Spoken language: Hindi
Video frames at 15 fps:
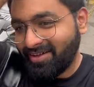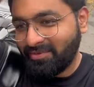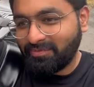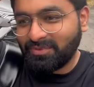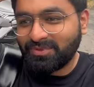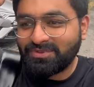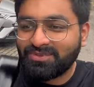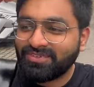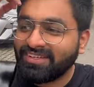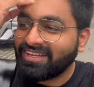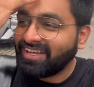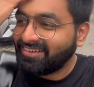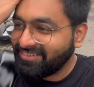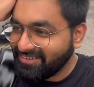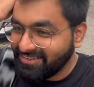अब पूछोगे
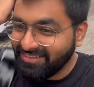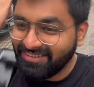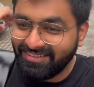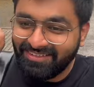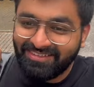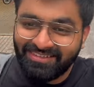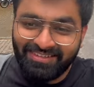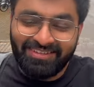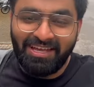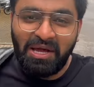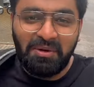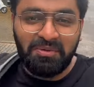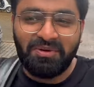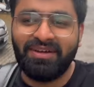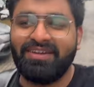कैसी थी क्या
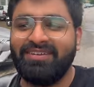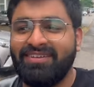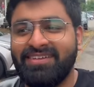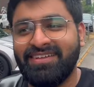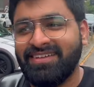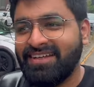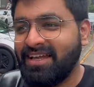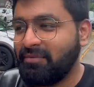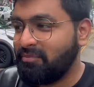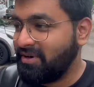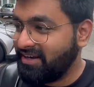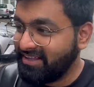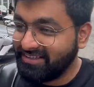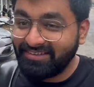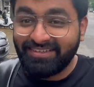हुआ
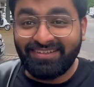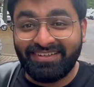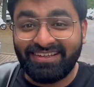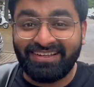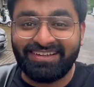बढ़िया थी सेल